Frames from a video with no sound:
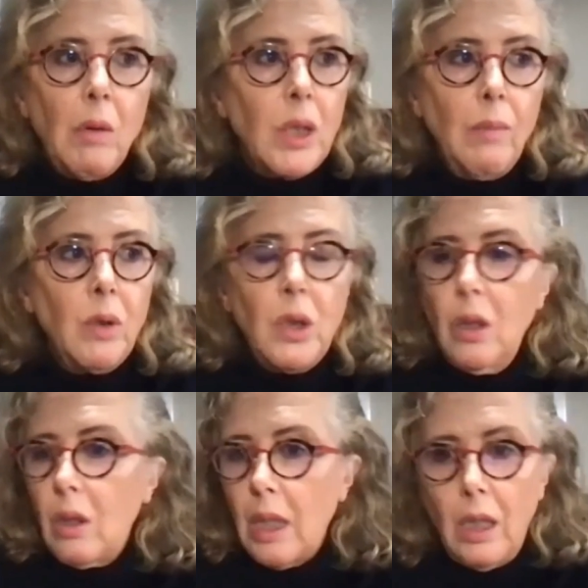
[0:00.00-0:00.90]
gusta mucho,
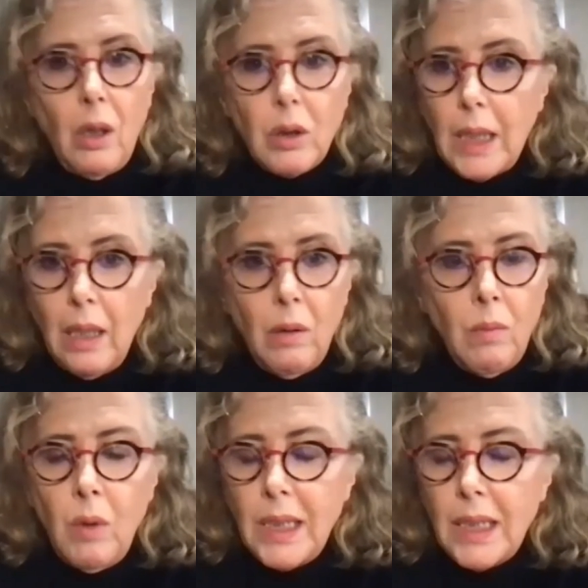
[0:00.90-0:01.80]
lo, tengo
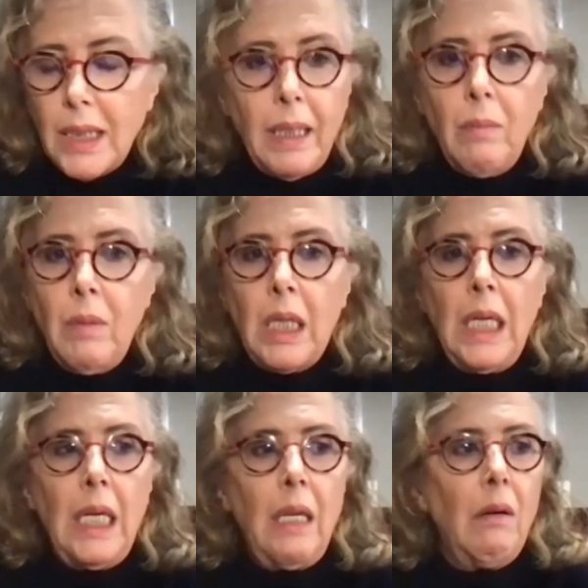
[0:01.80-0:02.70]
muy sabido, muy
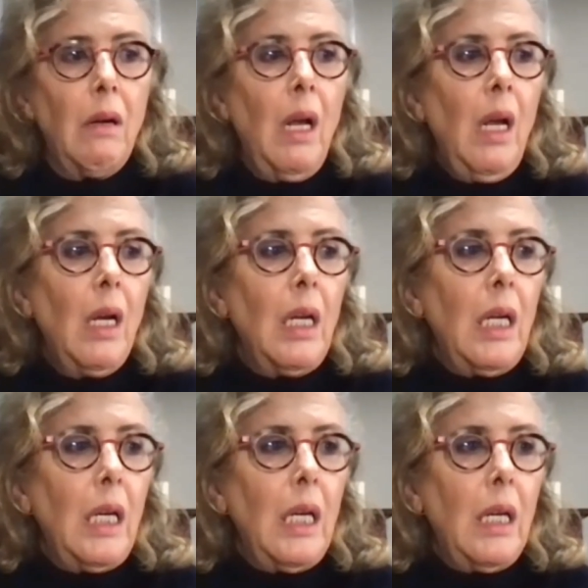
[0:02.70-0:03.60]
releído.
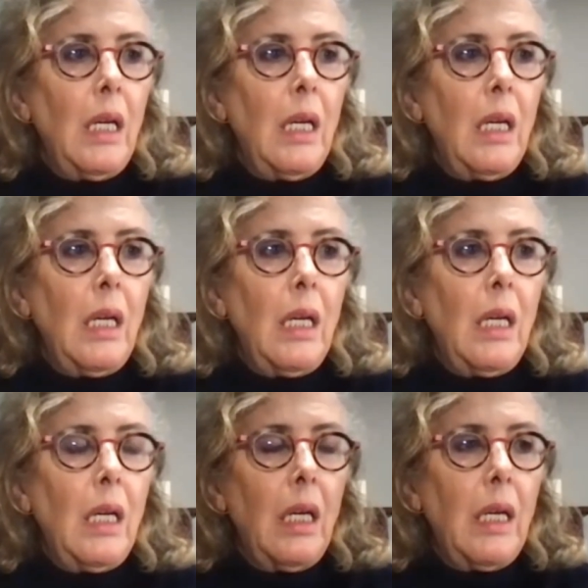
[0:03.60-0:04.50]

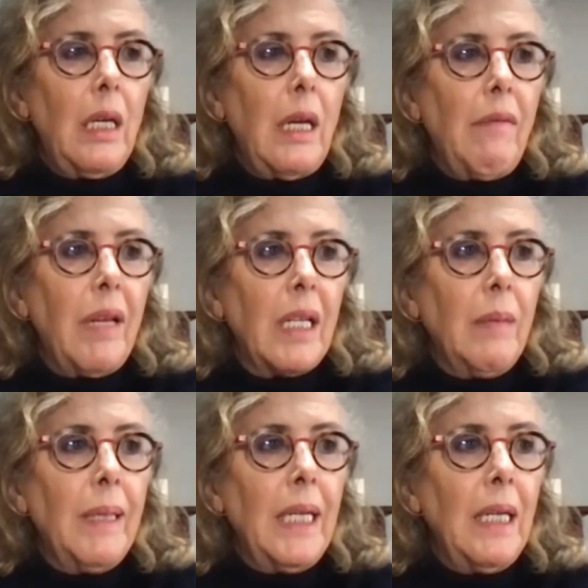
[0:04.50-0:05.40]
Y, en
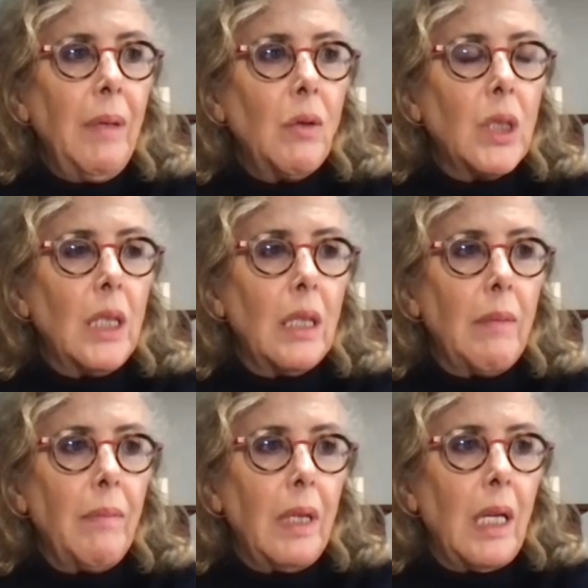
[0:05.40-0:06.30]
cierta manera me gusta,
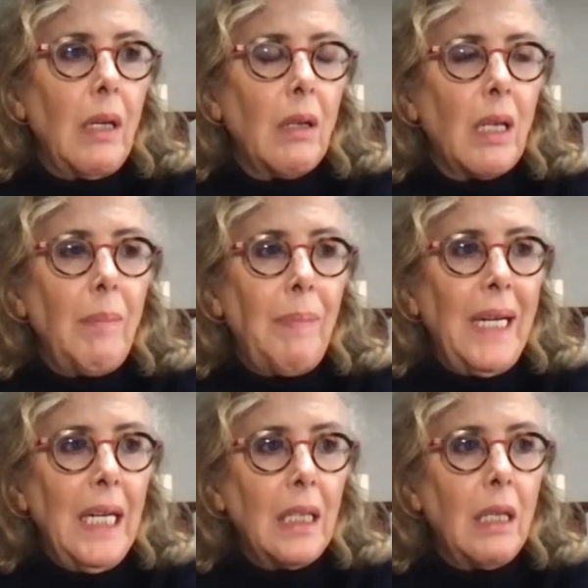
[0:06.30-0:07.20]
dije yo, qué
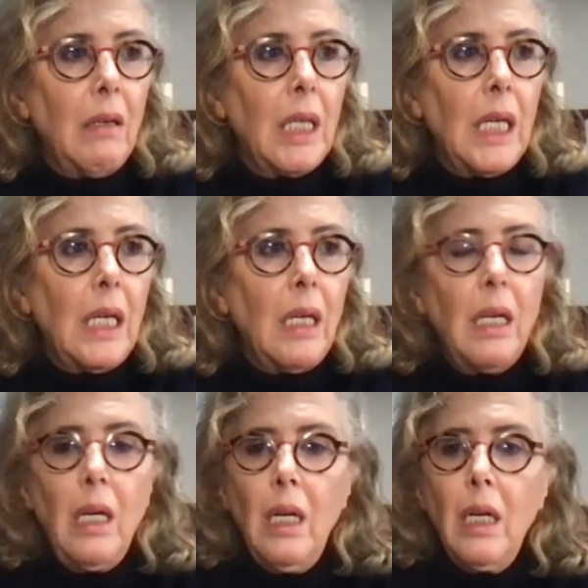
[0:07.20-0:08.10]
pena que no haya,
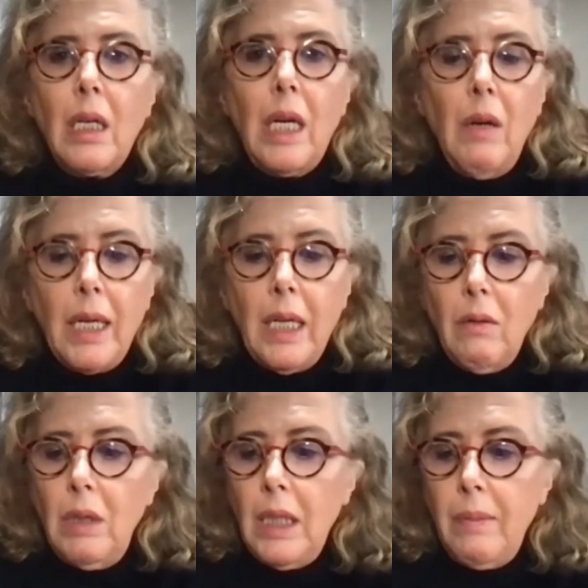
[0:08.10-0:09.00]
que no haya
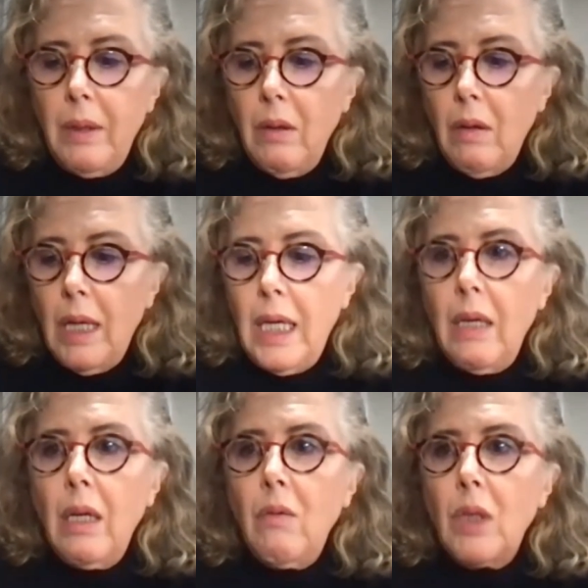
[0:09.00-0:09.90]
un libro
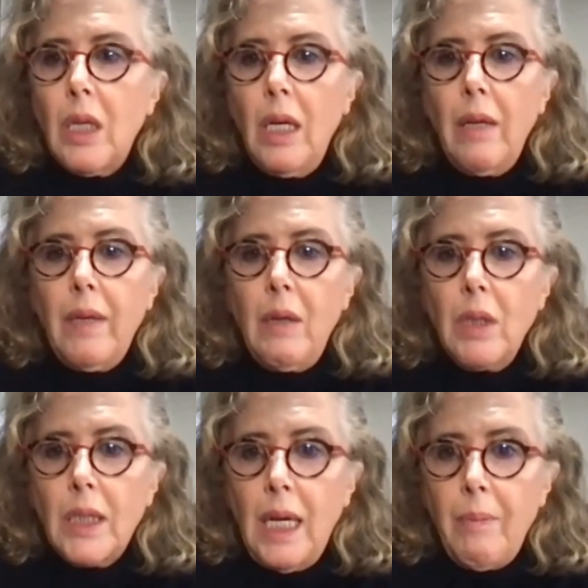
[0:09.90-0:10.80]
de nuestra, de
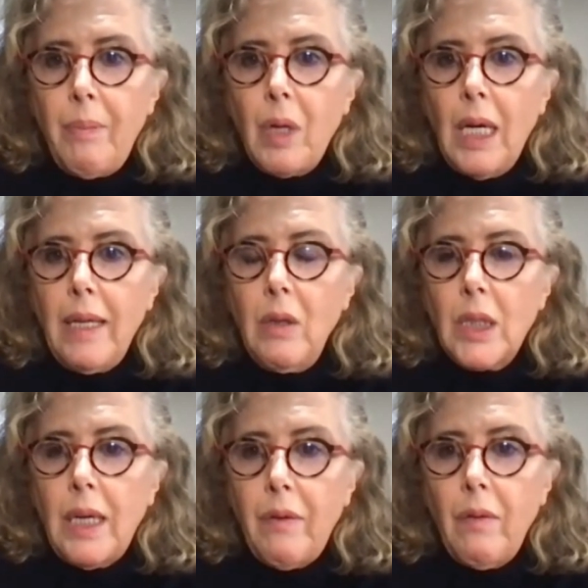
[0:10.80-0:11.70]
nuestra época, de
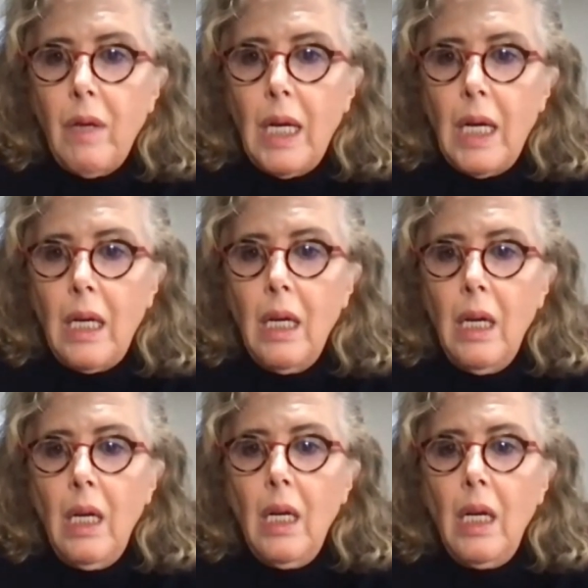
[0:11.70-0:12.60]
nuestra ciudad,
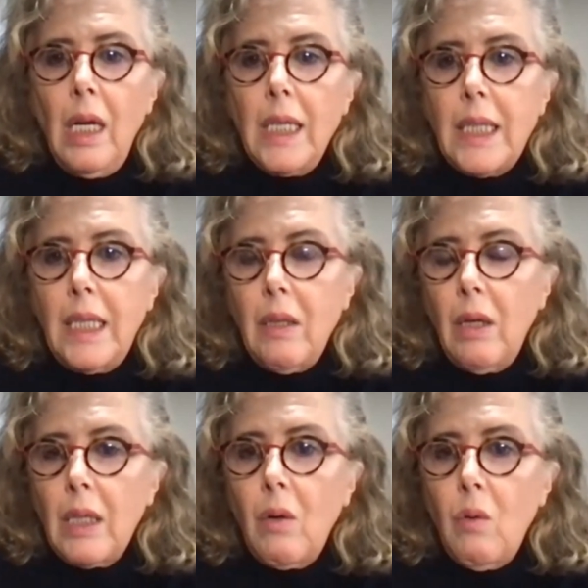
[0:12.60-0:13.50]
escrito
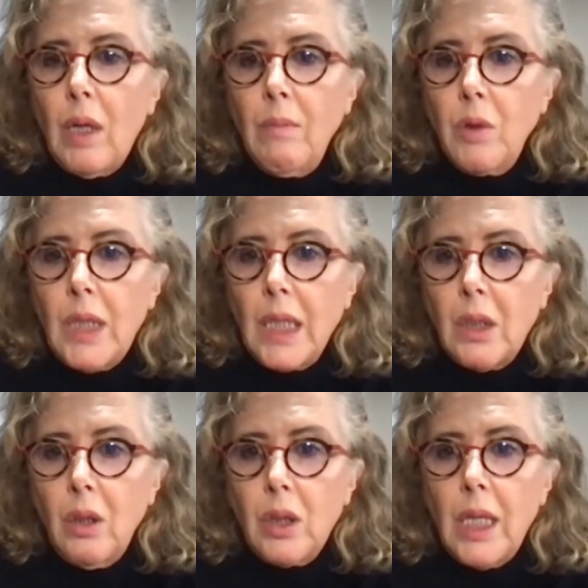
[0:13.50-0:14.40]
en el que ocurran muchas
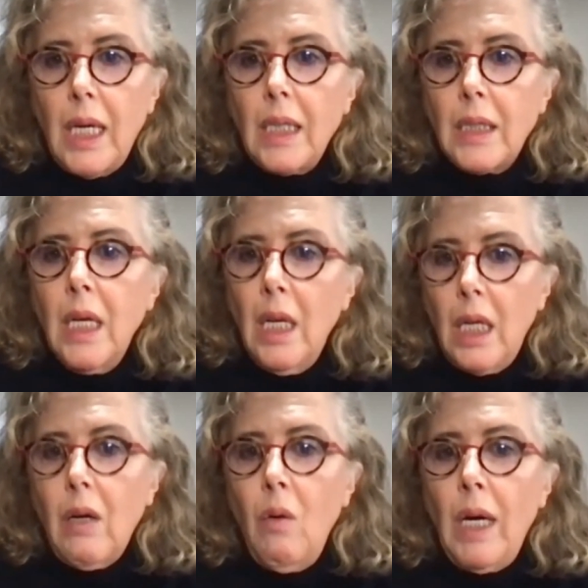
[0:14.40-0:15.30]
cosas
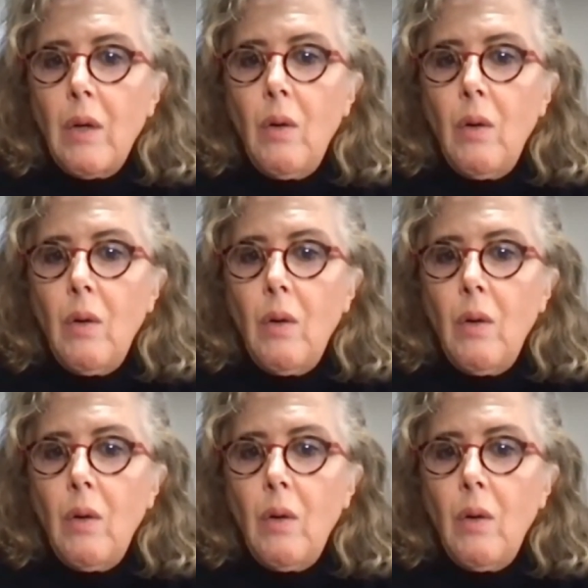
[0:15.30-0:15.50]
y con,